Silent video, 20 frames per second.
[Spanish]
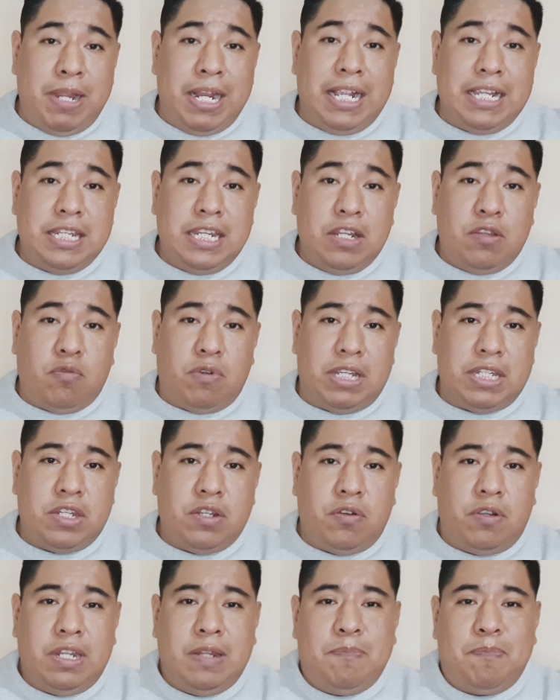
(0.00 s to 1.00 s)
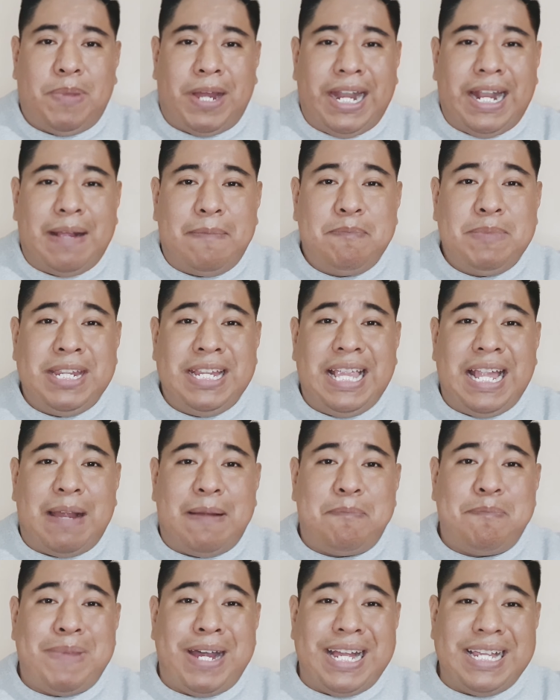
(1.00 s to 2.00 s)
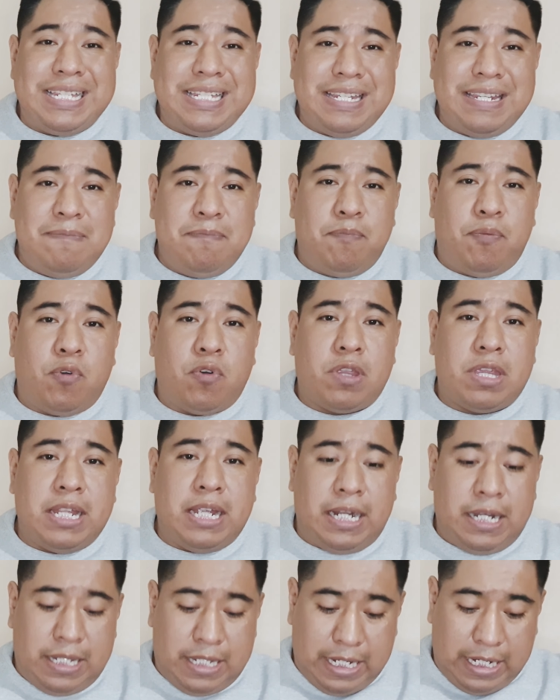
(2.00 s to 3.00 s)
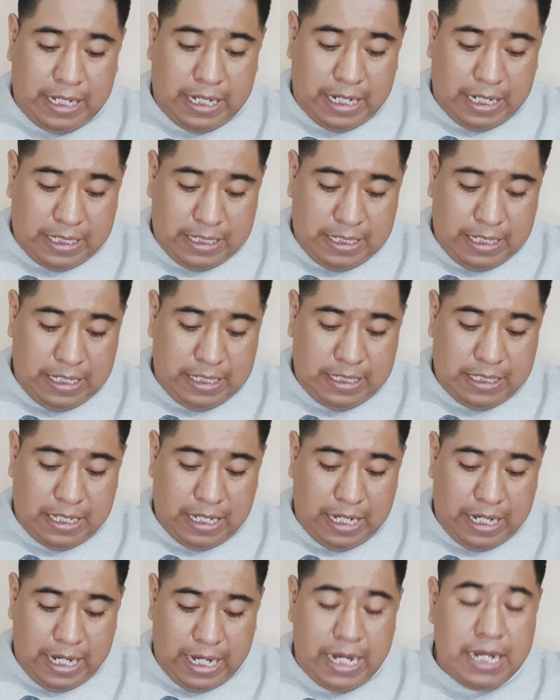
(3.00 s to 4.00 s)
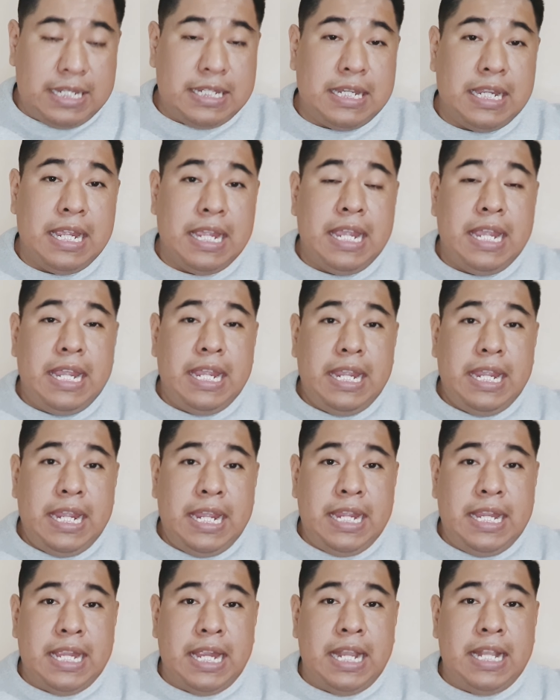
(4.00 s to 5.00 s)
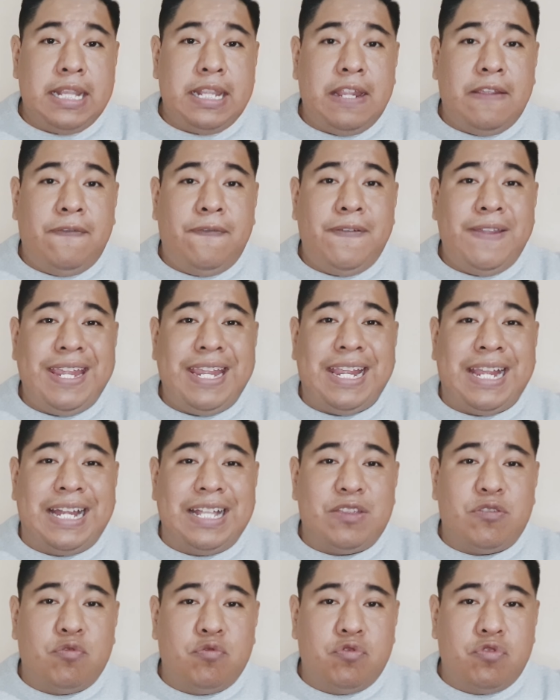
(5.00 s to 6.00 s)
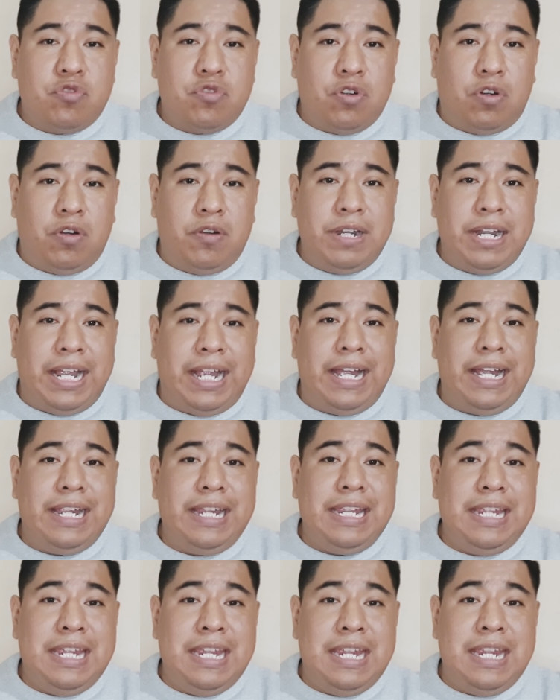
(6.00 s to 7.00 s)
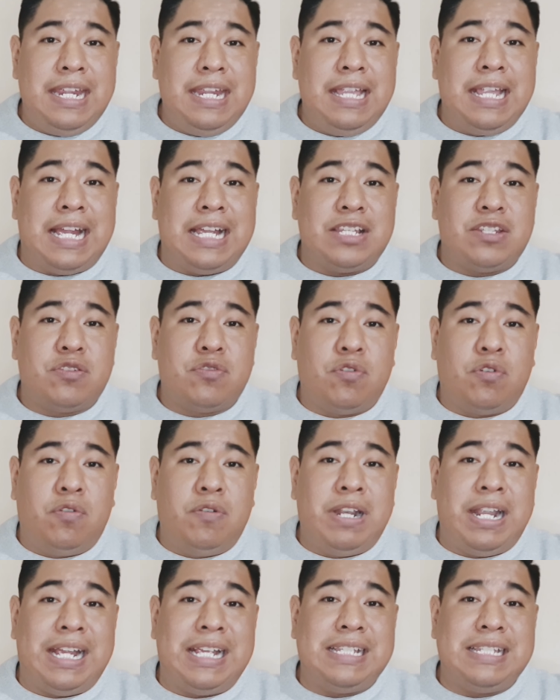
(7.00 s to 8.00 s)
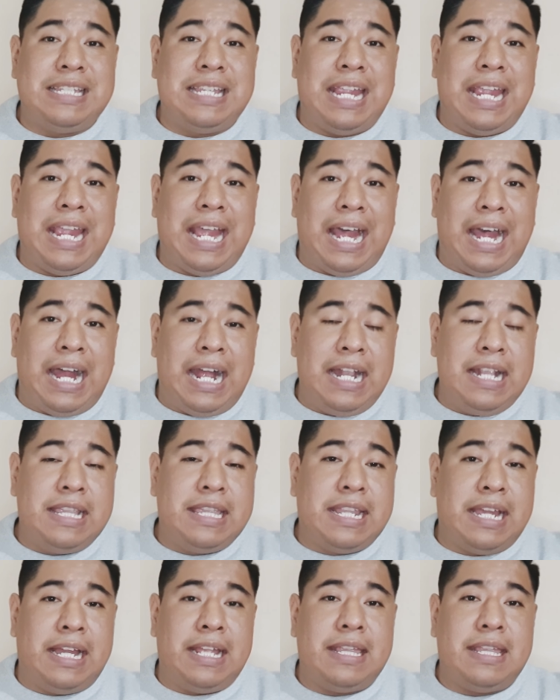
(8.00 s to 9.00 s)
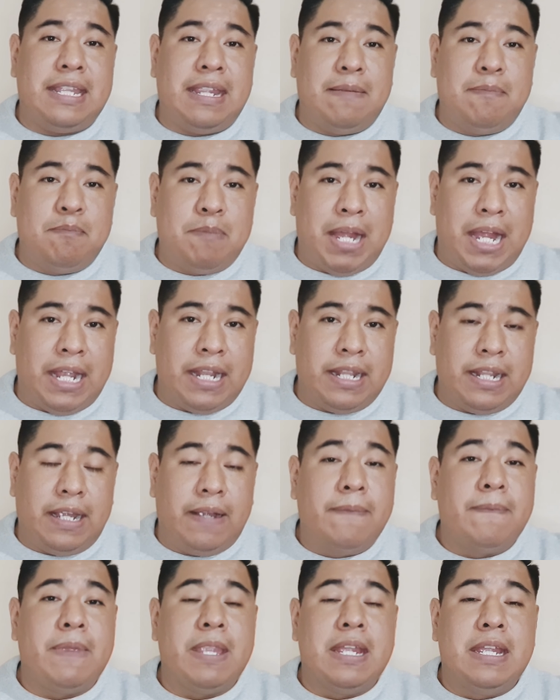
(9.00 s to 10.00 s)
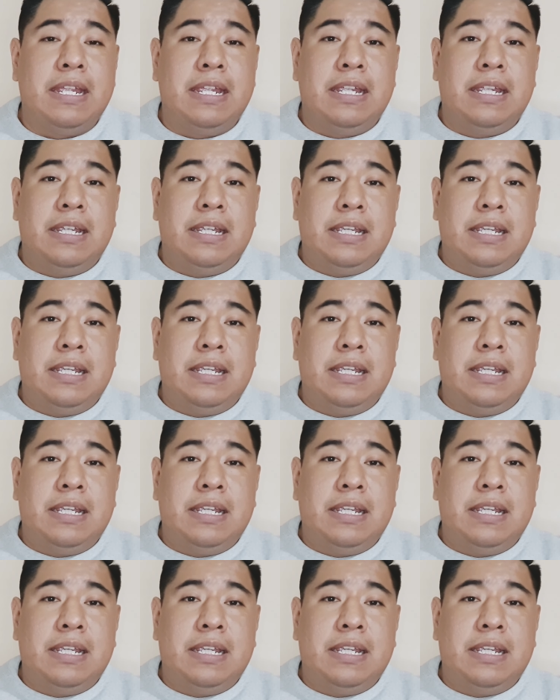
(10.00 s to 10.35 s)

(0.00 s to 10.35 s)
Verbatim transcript: Primera situación y para mí la más importante que existe es identifica tu zona y las zonas de alta demanda.